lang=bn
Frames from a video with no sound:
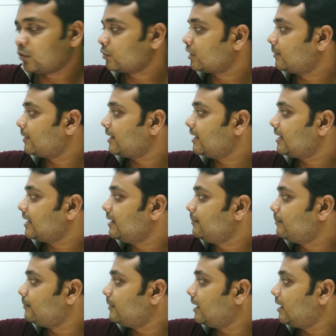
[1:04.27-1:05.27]
করতে পারি কিম
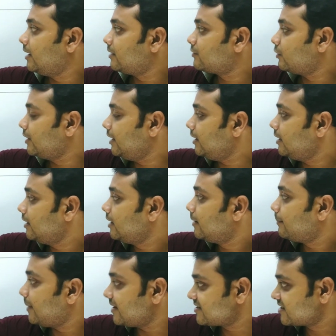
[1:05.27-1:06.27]
সরি
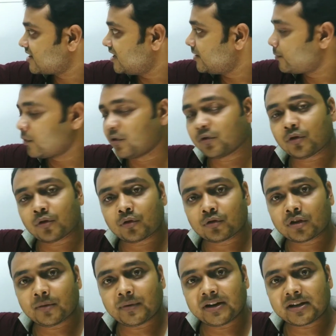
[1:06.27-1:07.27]
পাসকালে পরিণত
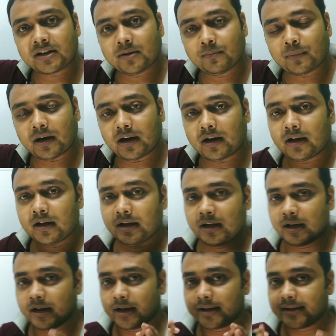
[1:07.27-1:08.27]
করতে পারি কিংবা
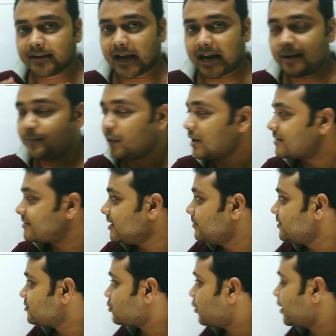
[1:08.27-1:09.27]
ডাইন পার
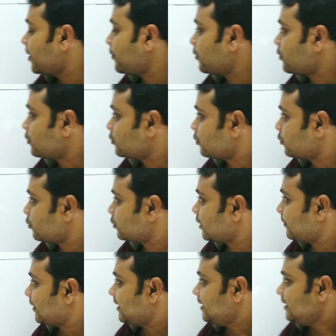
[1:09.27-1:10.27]
সেমি স্কোয়ারে পরিণত করতে
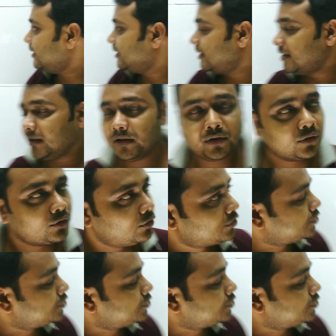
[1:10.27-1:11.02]
পারি তো